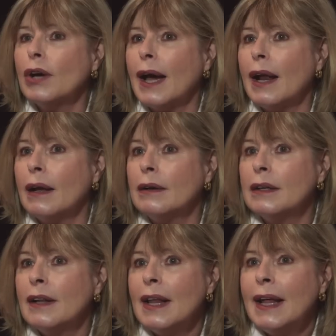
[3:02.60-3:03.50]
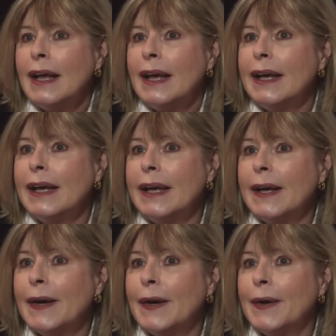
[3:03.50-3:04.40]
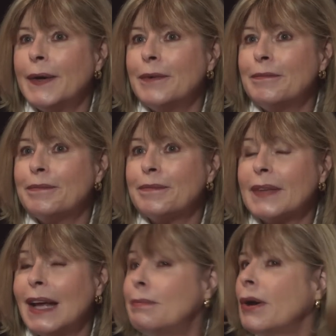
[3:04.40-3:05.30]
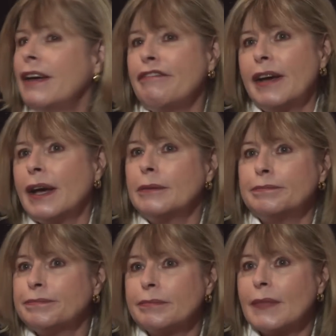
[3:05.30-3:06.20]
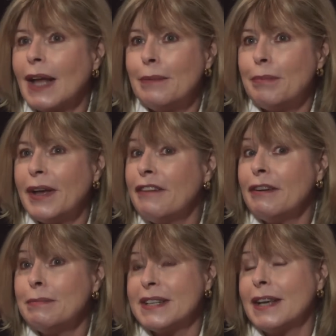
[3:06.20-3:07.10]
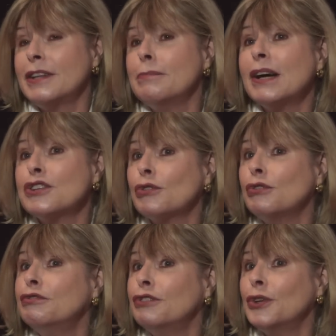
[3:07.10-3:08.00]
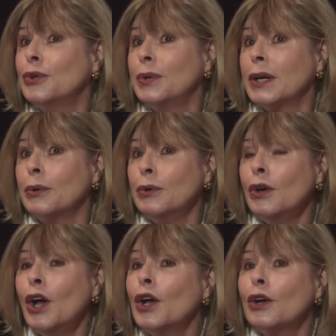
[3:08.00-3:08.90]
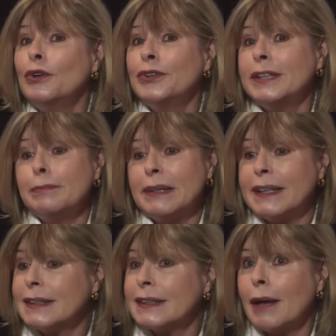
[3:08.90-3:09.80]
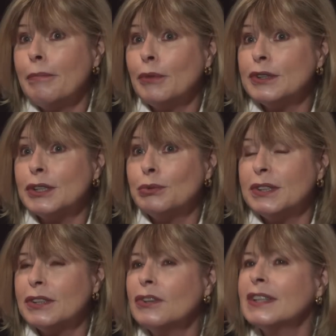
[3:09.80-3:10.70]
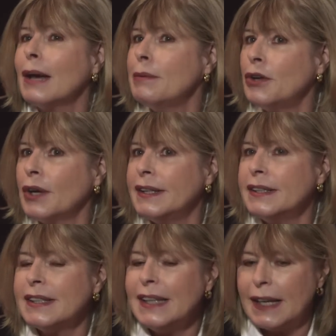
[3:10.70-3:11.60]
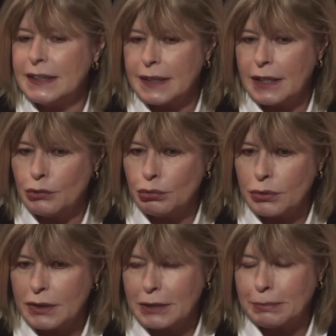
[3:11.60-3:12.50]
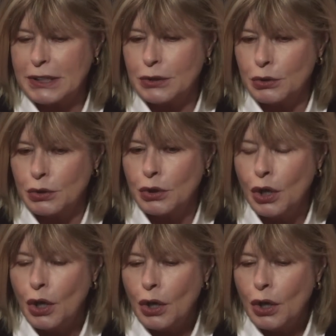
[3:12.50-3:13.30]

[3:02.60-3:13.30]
local. Et euh, elle ne peut rien faire. Elle ne peut rien faire parce qu'il y a une image trop forte de héros, que le type est extrêmement séduisant, très bien organisé. Il a installé toute une espèce de,